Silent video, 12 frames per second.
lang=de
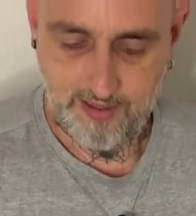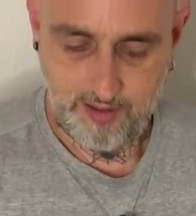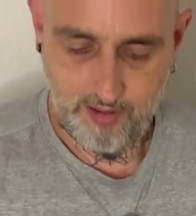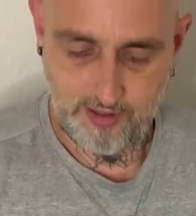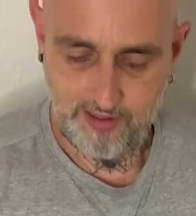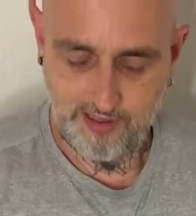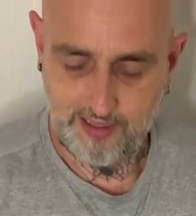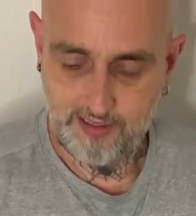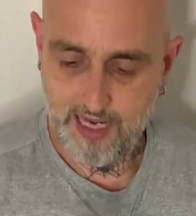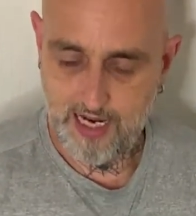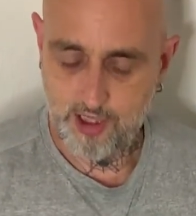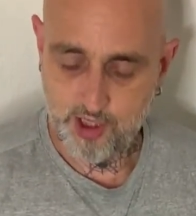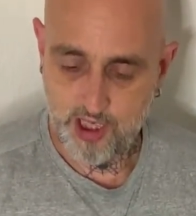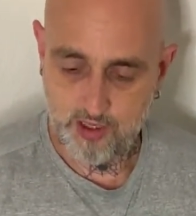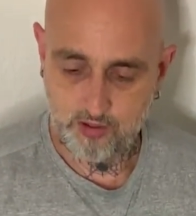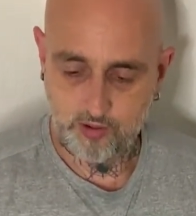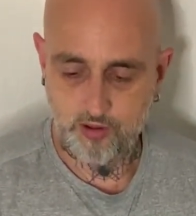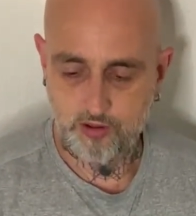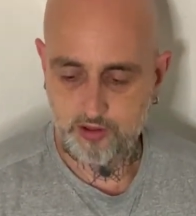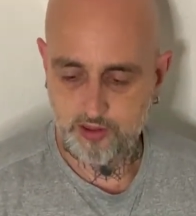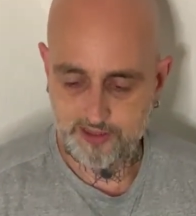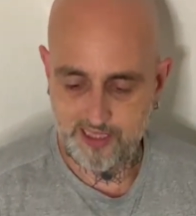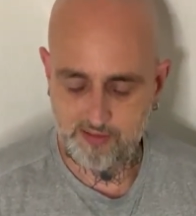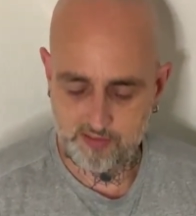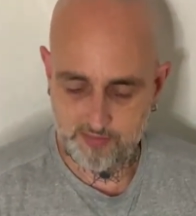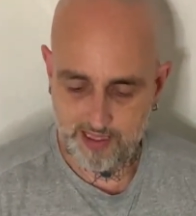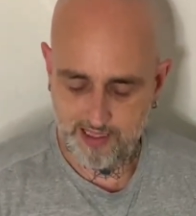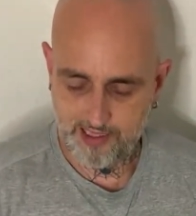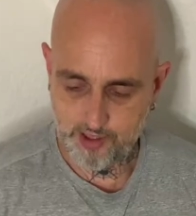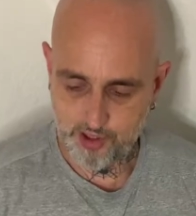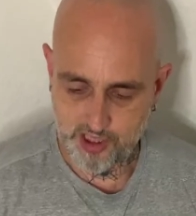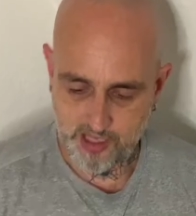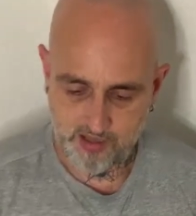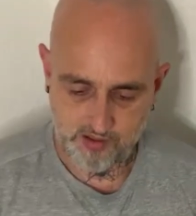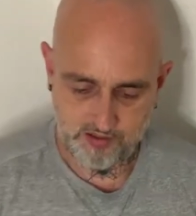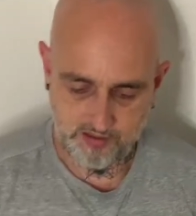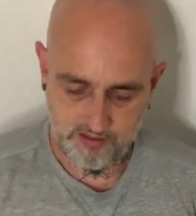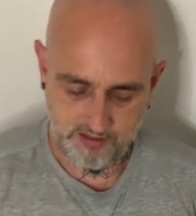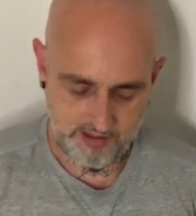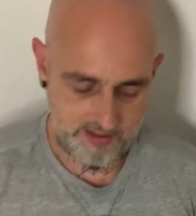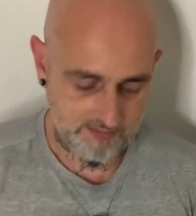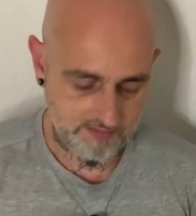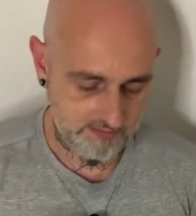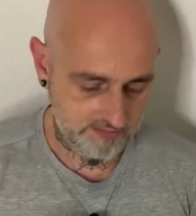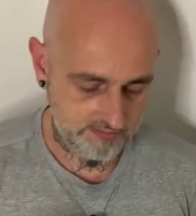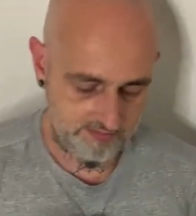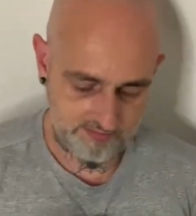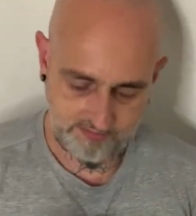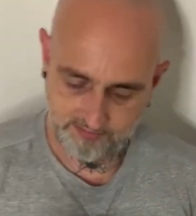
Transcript: Könnt ihr gern nachschauen, könnt ihr euch selber mal anschauen. Ähm,